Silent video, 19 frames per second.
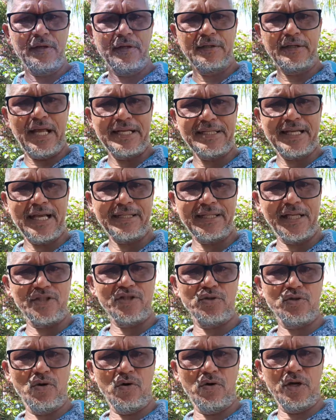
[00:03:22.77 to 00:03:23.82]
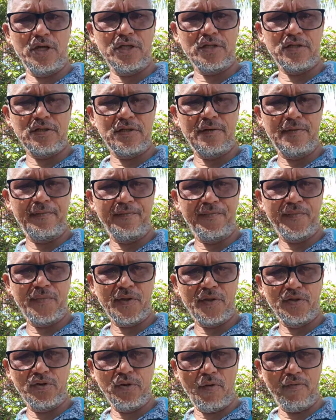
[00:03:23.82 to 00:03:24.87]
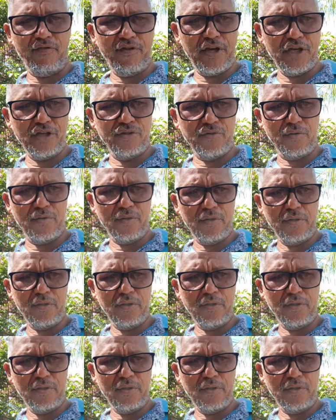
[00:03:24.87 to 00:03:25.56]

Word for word: das atenções do vídeo